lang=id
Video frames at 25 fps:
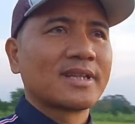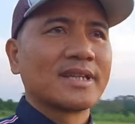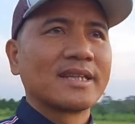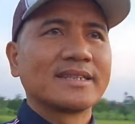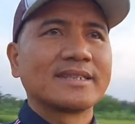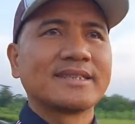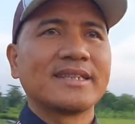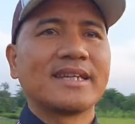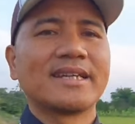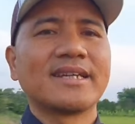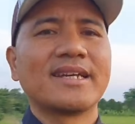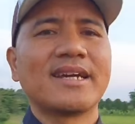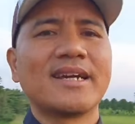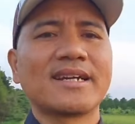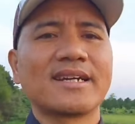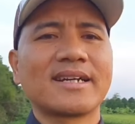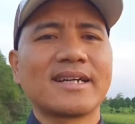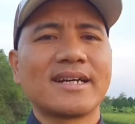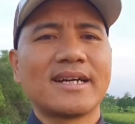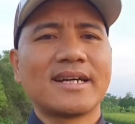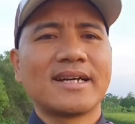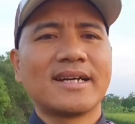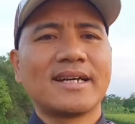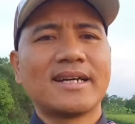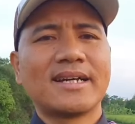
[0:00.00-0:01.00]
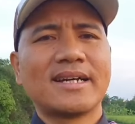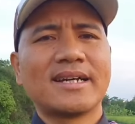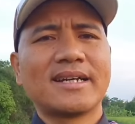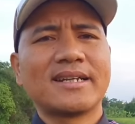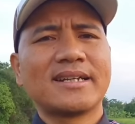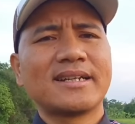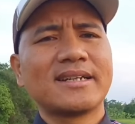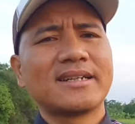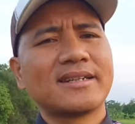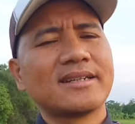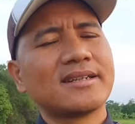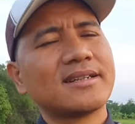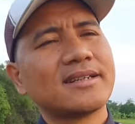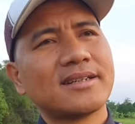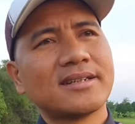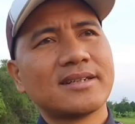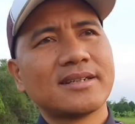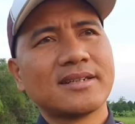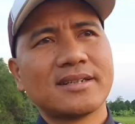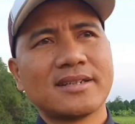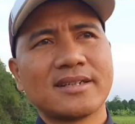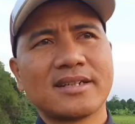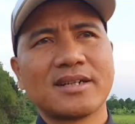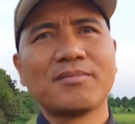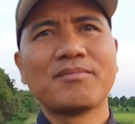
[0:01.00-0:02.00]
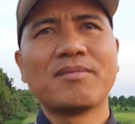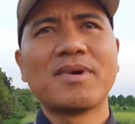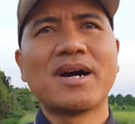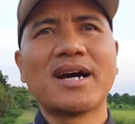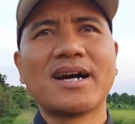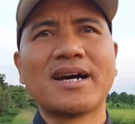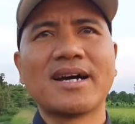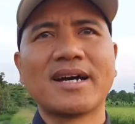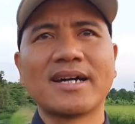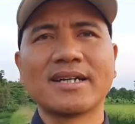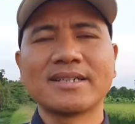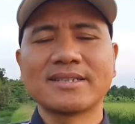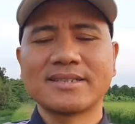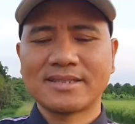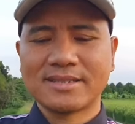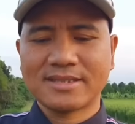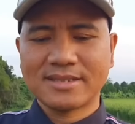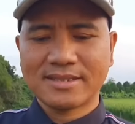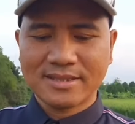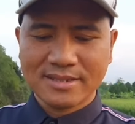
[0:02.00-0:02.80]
saya akan e, ngebahas